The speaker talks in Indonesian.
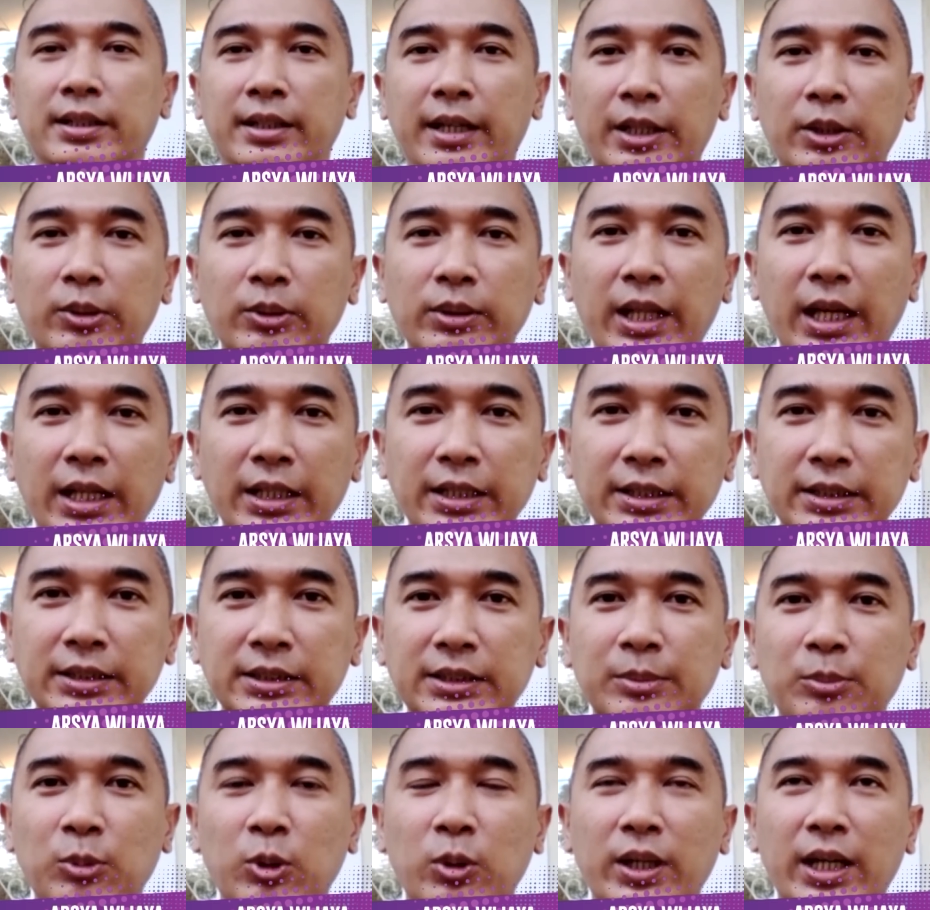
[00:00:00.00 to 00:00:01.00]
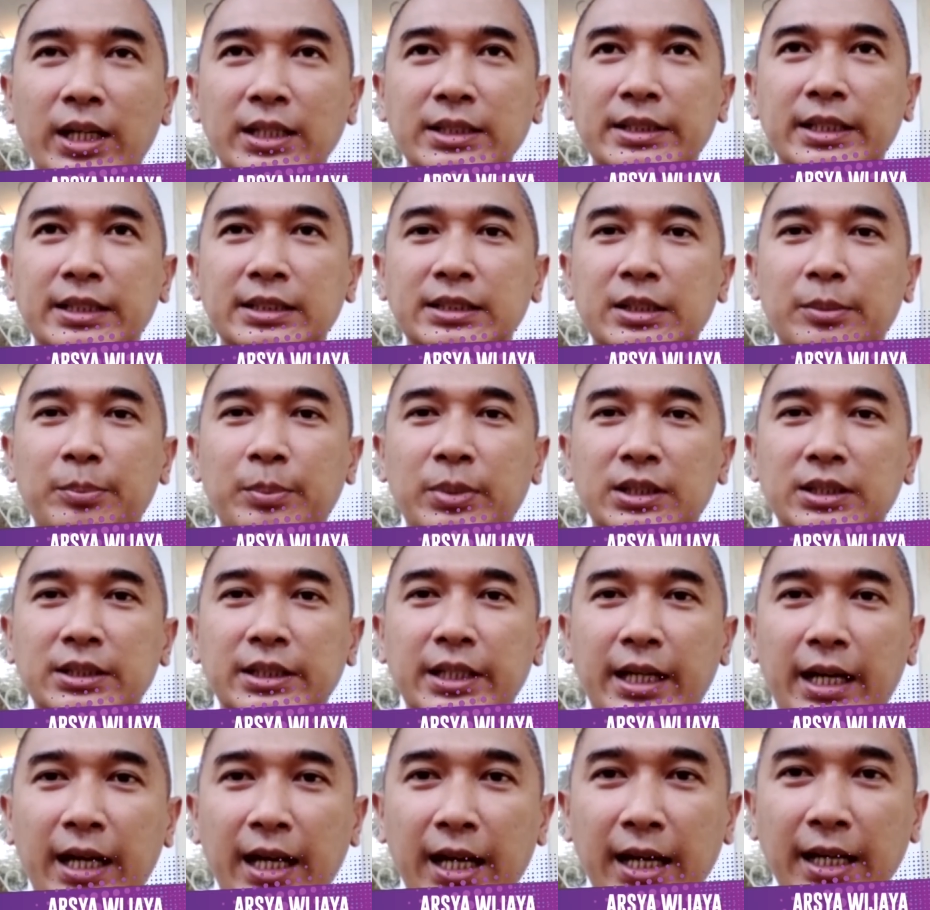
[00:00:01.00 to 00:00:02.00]
itu tadi semoga Jen cepat
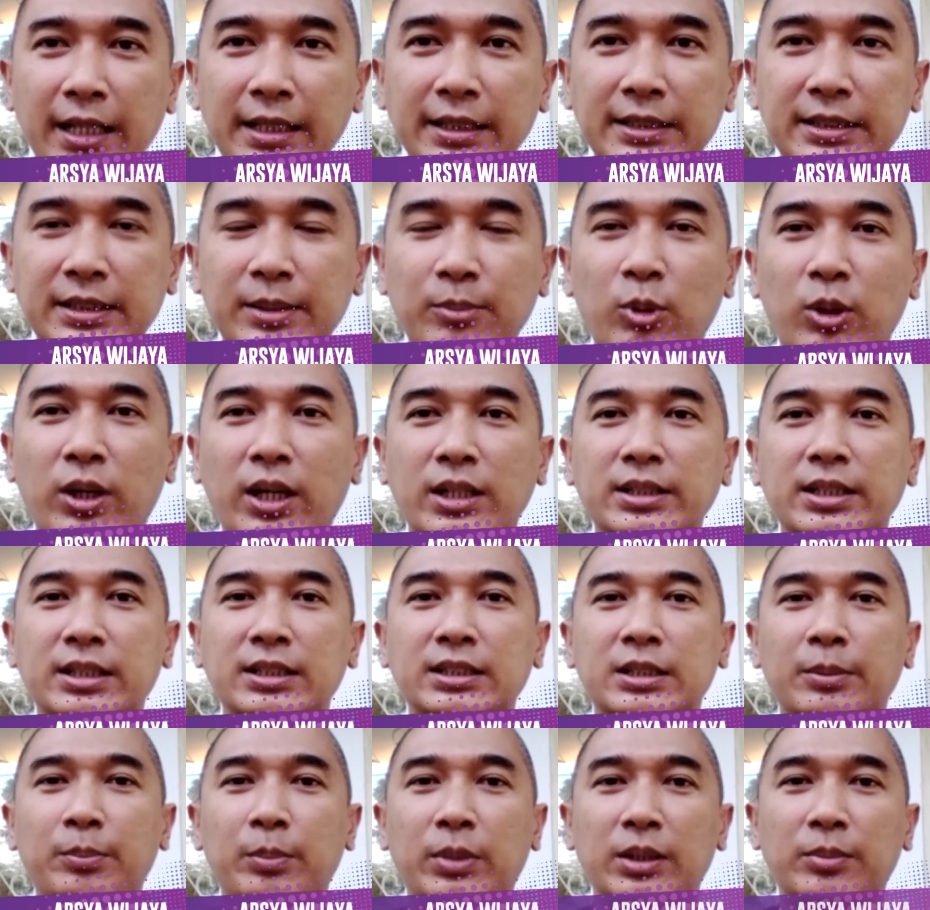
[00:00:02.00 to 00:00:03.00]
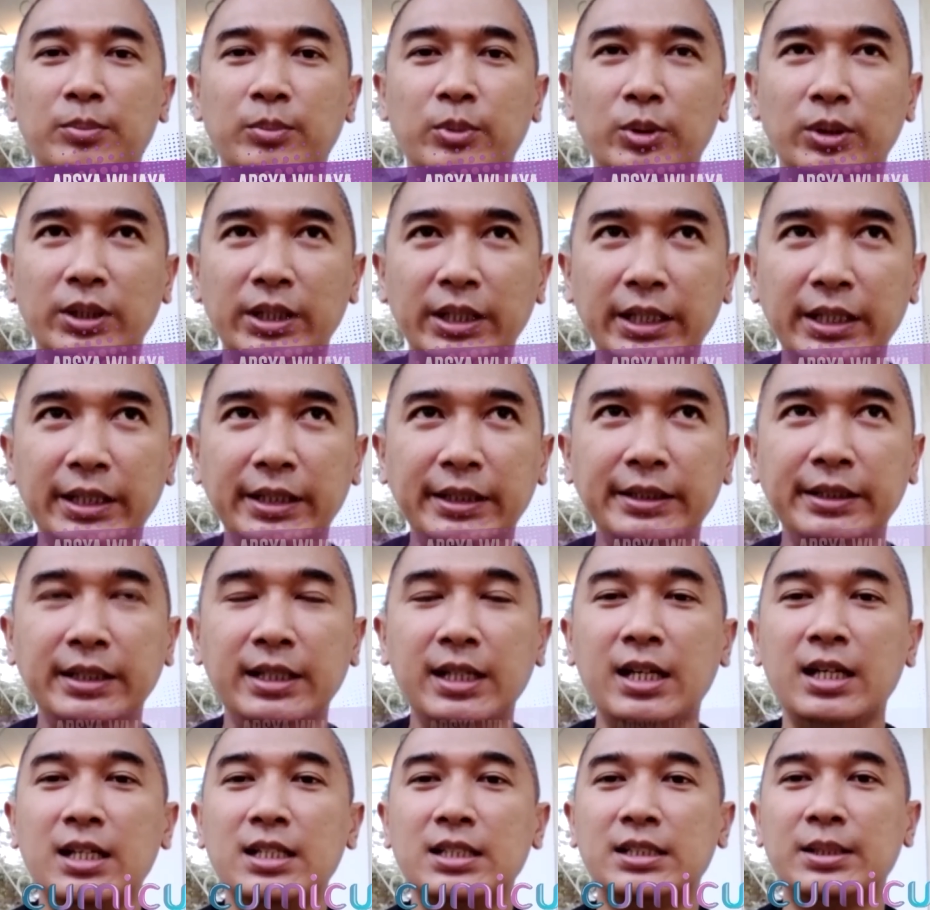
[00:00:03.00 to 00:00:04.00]
sehat, semoga Jen cepat pulih,
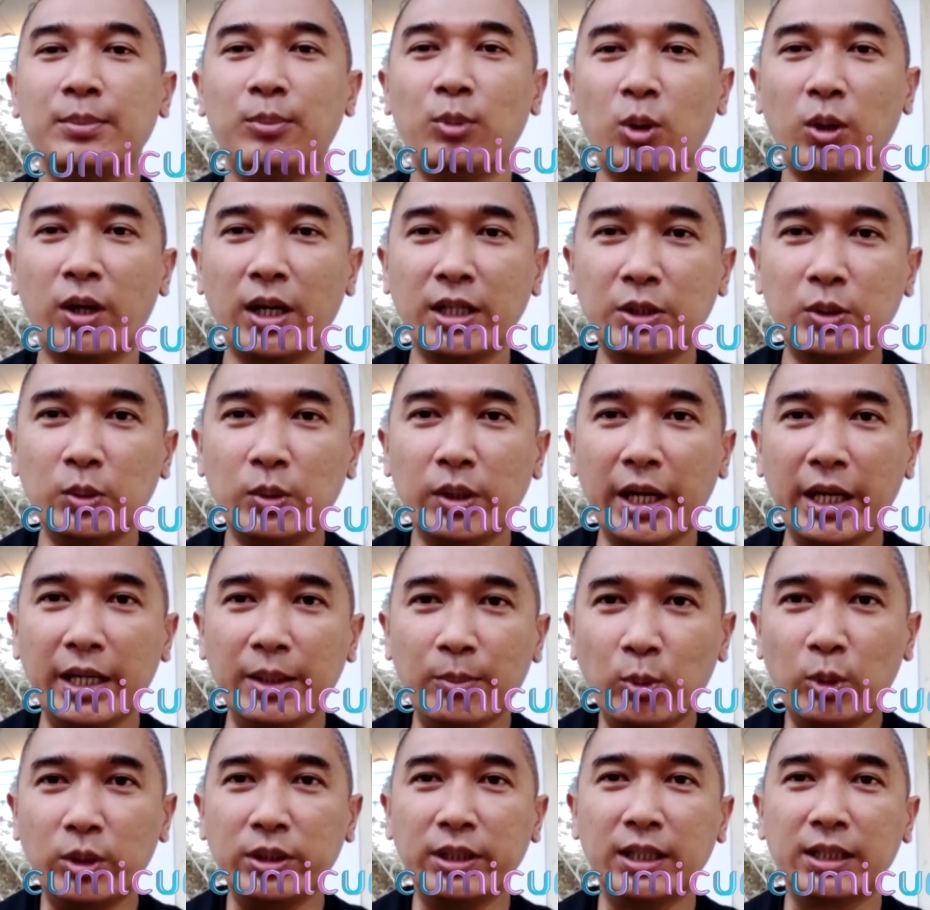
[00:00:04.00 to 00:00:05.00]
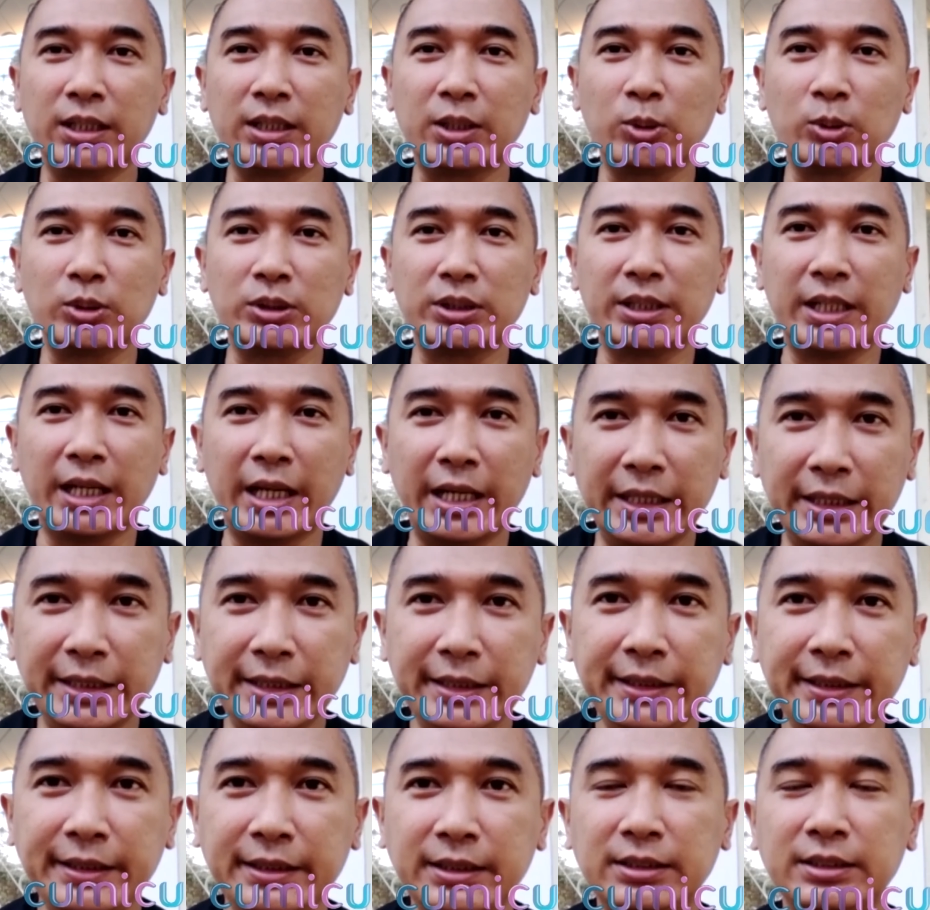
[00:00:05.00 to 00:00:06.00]
semoga juga imunnya terus
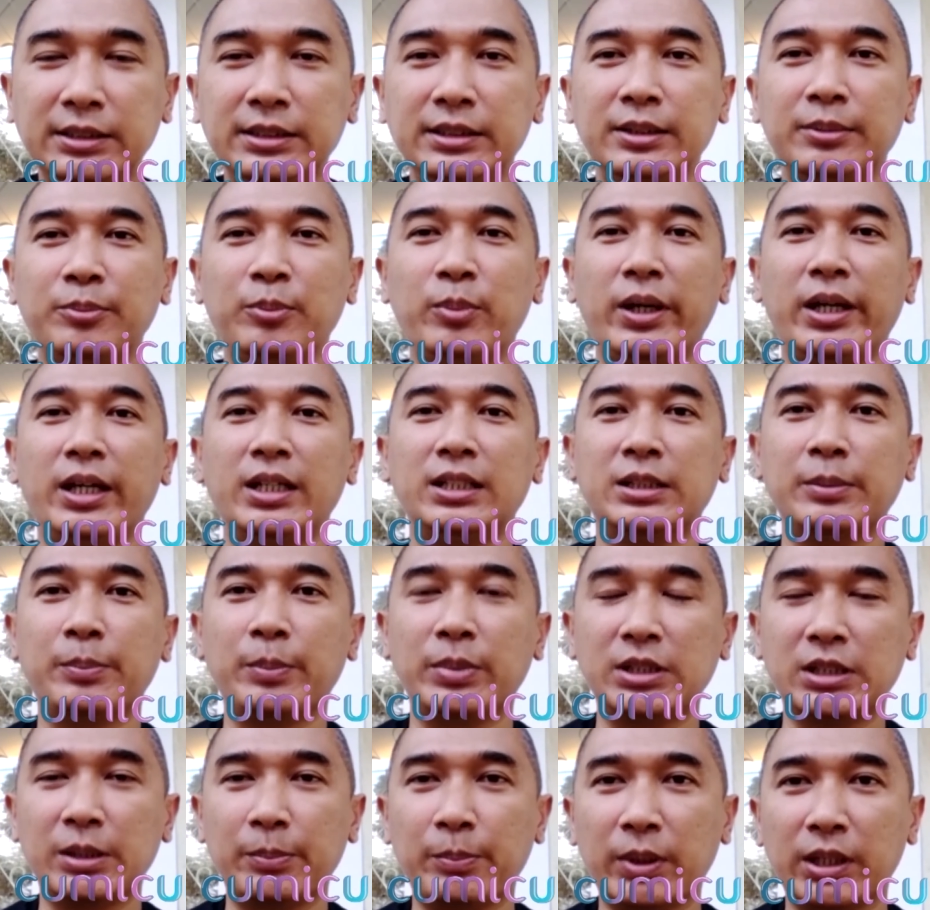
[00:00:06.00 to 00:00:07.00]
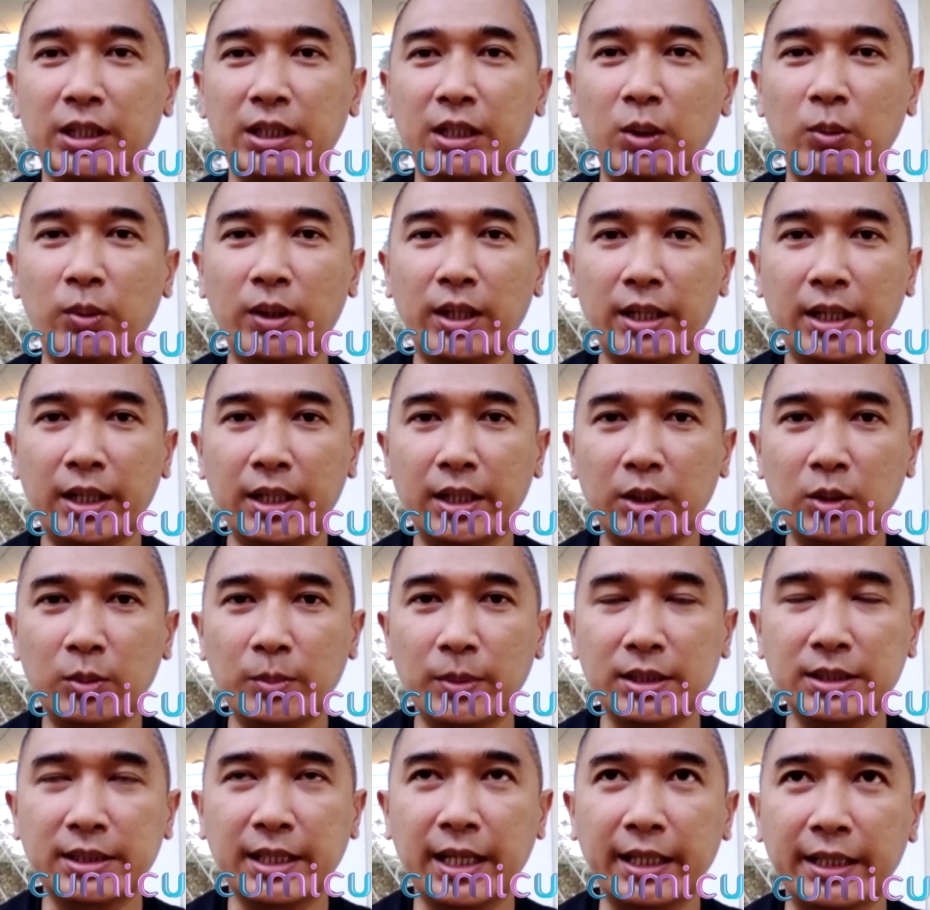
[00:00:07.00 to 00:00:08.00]
naik supaya cepat-cepat keluar dari
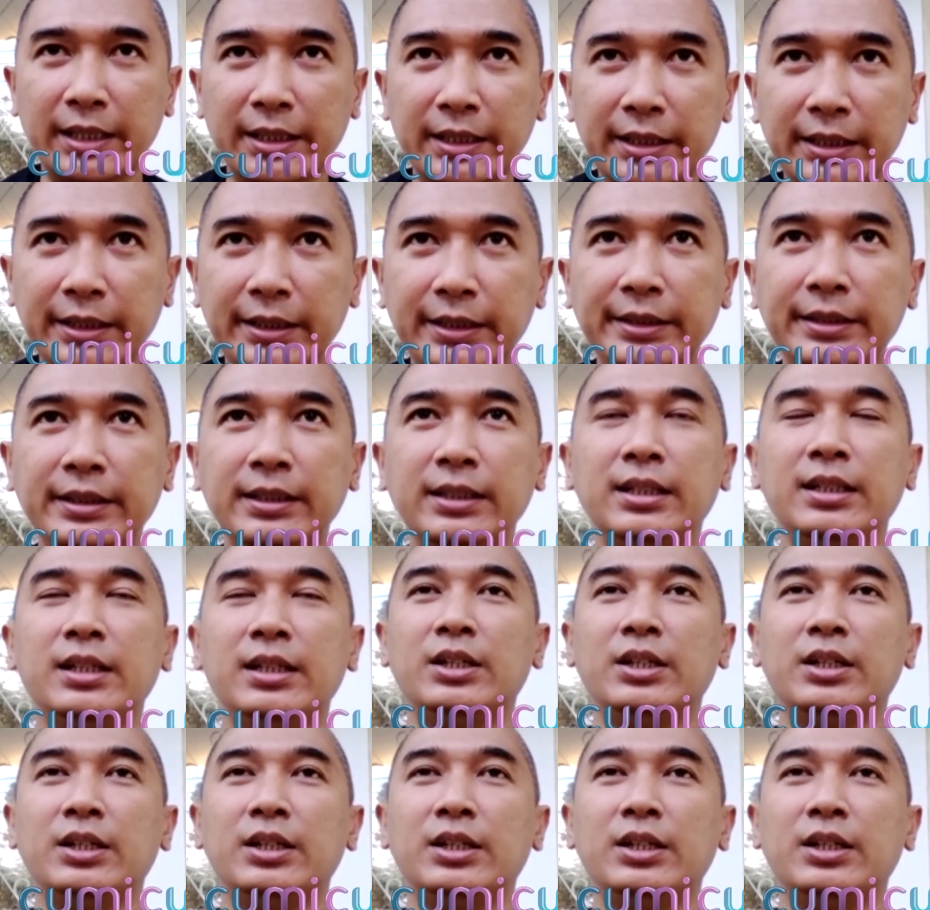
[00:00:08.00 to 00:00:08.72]
rumah sakit,